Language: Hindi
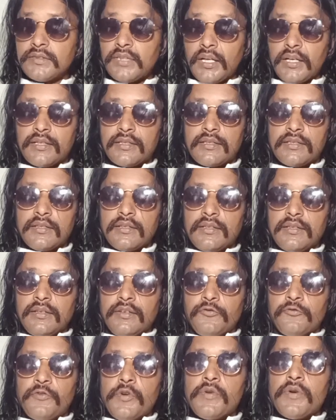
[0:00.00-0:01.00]
तक
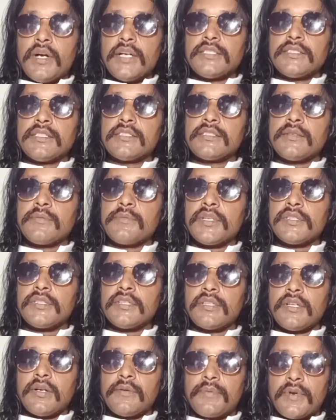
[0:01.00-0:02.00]
विवाह से
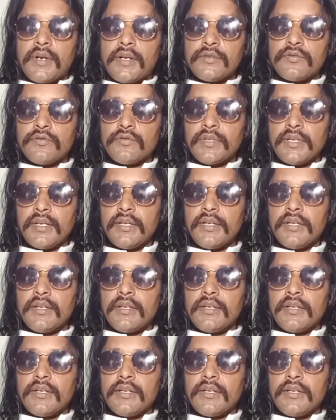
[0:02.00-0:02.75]
संबंधित अपराधों के